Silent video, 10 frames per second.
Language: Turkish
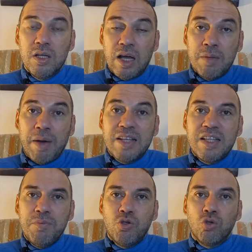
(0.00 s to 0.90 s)
Yani
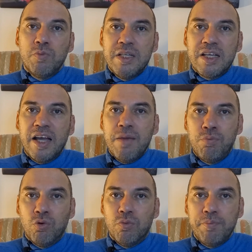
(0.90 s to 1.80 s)
bahsetmiş olduğum
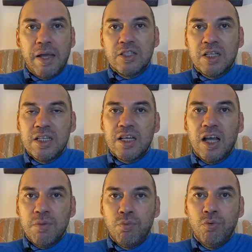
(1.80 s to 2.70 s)
hikaye bu. Bence
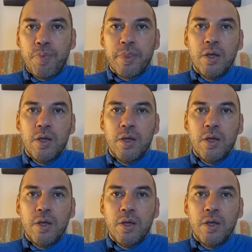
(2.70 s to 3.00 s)
hikaye bu.